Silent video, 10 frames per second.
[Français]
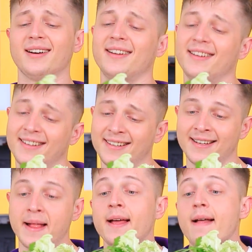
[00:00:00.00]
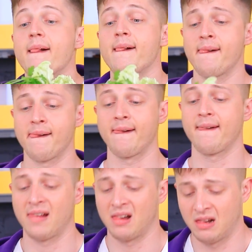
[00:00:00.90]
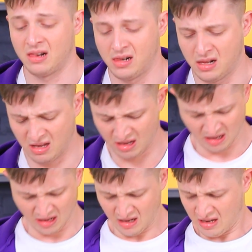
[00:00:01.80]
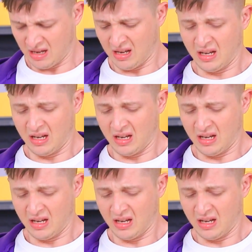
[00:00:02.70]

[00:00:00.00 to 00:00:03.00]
Hum, cette salade verte bien fraîche a l'air si délicieuse